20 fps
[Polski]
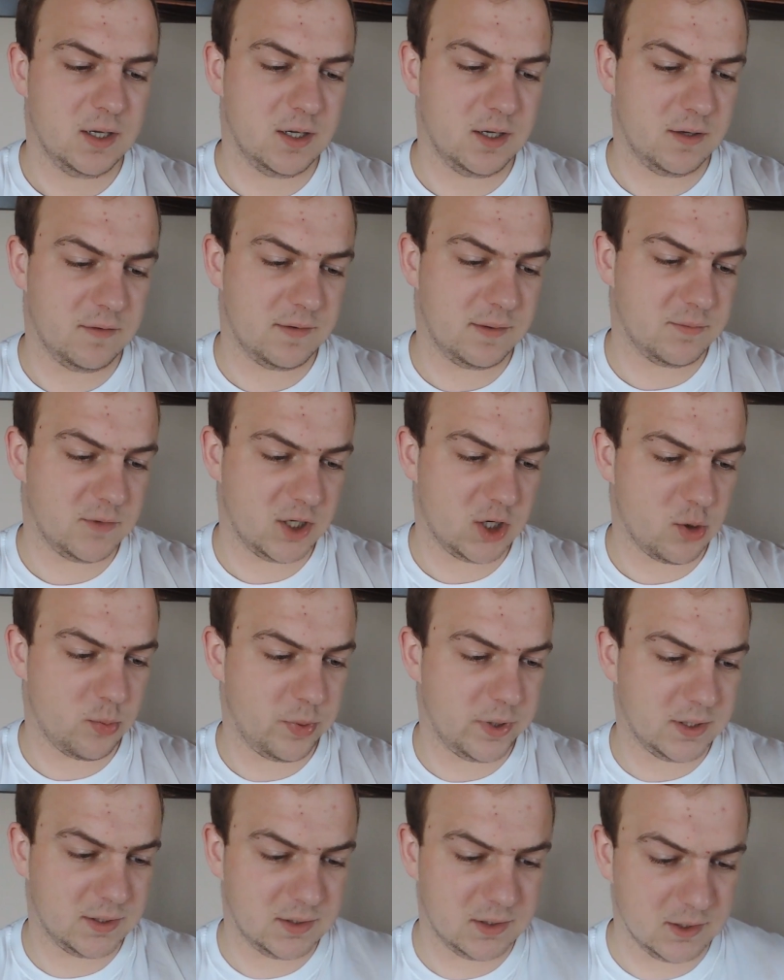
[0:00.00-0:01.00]
e, Wam te
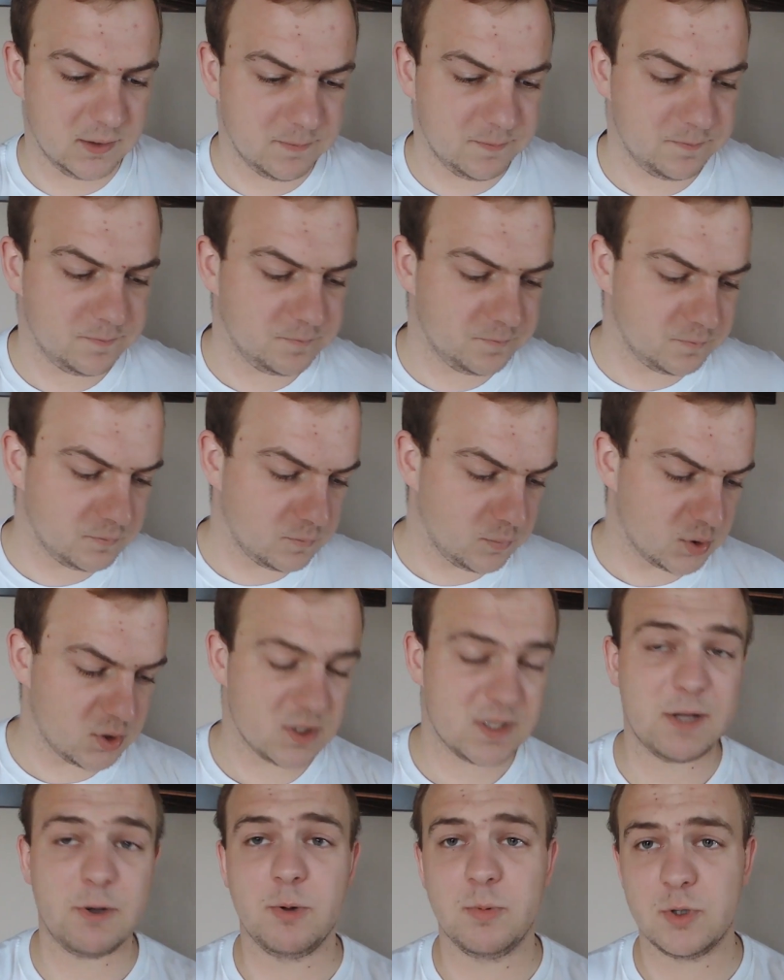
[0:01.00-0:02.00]
koperty
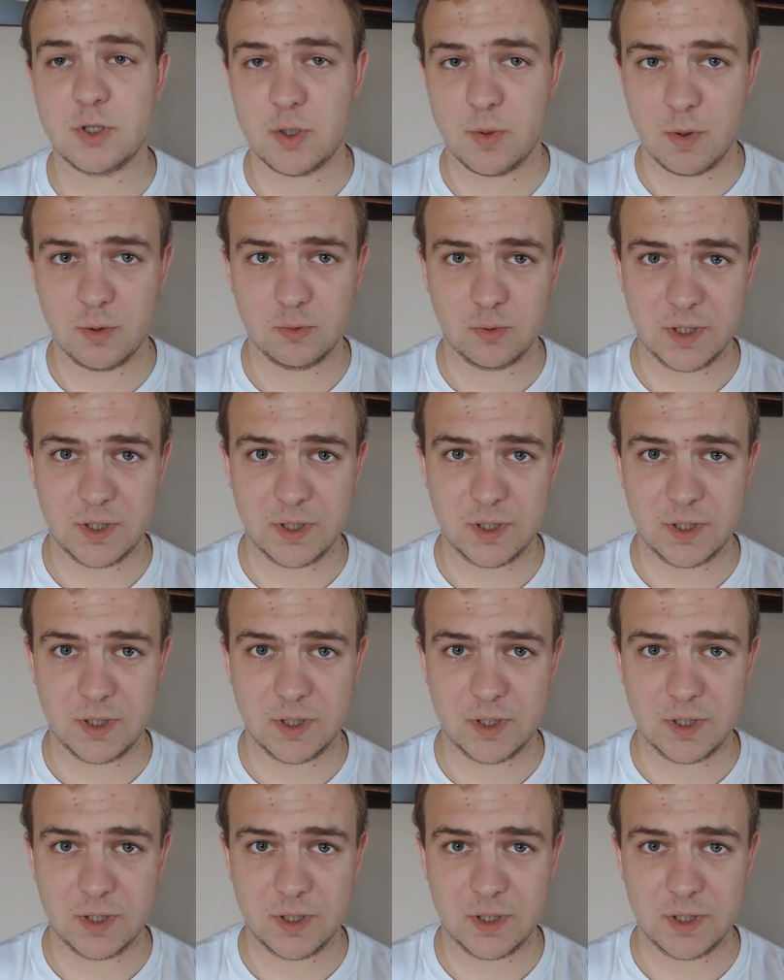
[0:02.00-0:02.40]
pozostałym osobom,